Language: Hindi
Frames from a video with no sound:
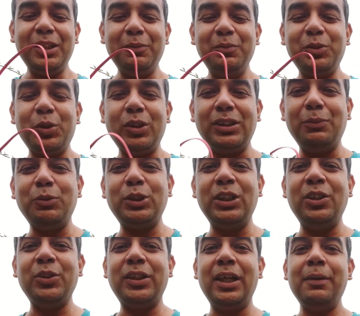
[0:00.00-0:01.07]
तब थोड़ा सा
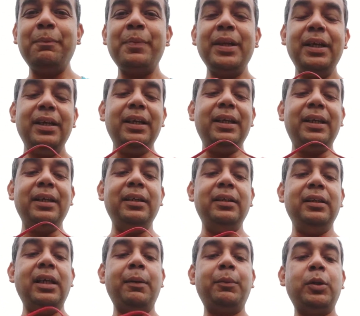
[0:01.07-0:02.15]
मुश्किल होता है
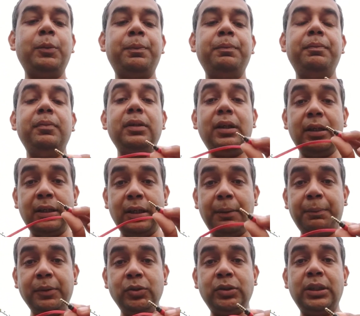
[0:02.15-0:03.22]
लेकिन लैपटॉप अगर
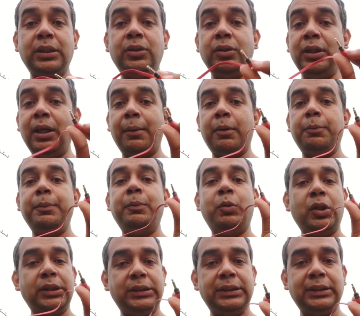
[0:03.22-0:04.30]
आप यूज़ करते हो ये लैपटॉप में
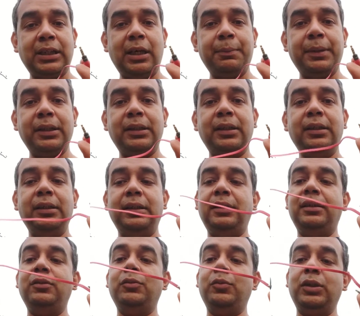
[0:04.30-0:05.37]
बहुत अच्छे से काम करता है
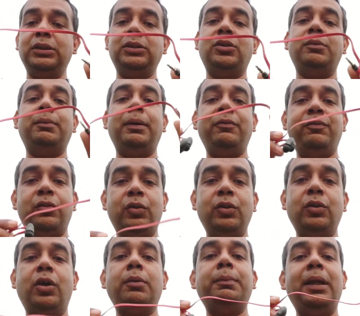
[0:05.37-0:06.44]
इट वर्क्स ऑन माई
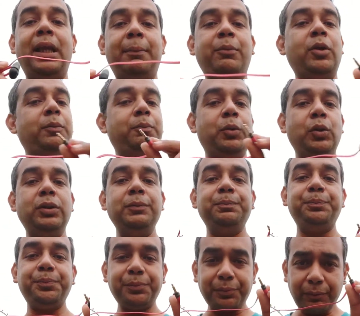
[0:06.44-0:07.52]
फ़ोन ऑन माई लैपटॉप बोथ
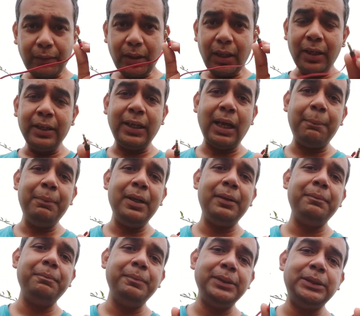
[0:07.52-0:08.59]

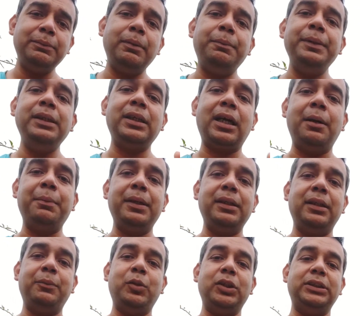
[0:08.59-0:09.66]
टैबलेट पीसी में भी ये काम
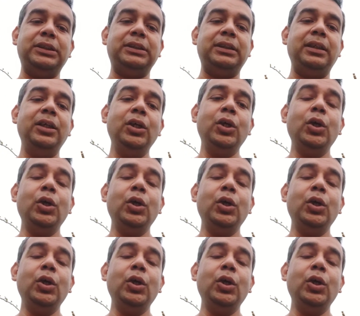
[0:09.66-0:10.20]
करता है बहुत अच्छे से